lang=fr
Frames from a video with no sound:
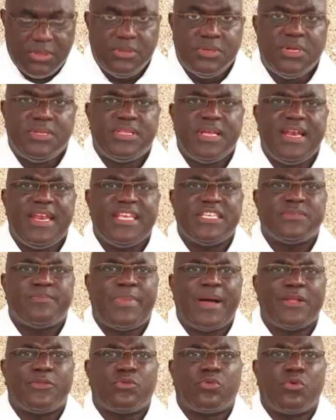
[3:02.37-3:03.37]
Ne te laisse
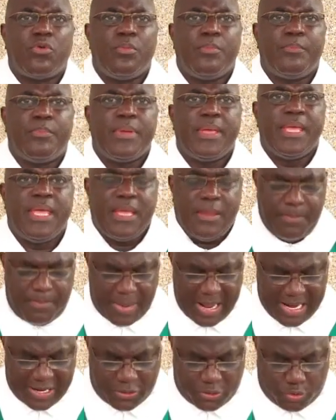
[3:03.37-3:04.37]
pas tromper
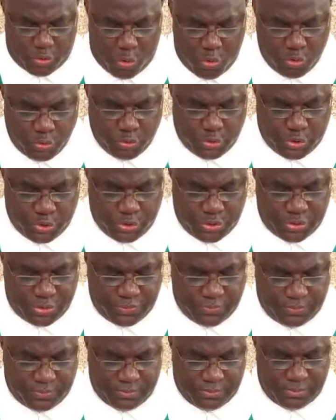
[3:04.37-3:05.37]
par ton
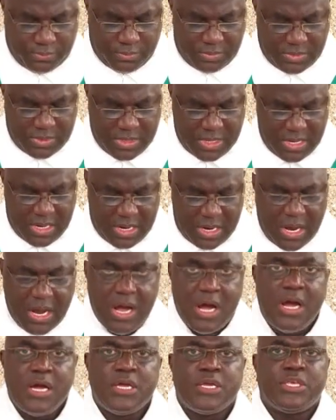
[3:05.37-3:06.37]
Dieu
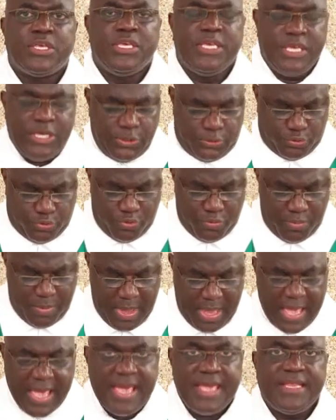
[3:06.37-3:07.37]
en qui tu
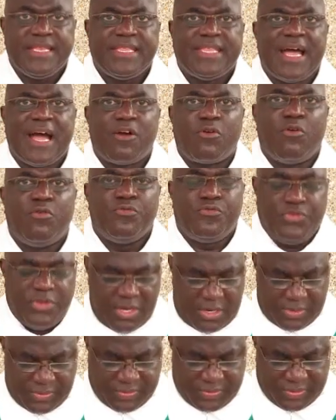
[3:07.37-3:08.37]
mets ta
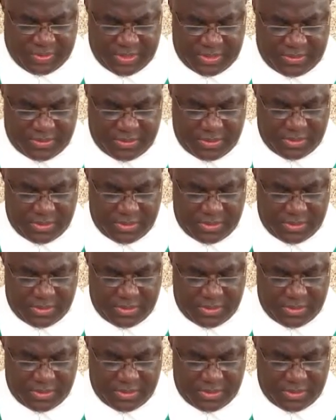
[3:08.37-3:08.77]
confiance.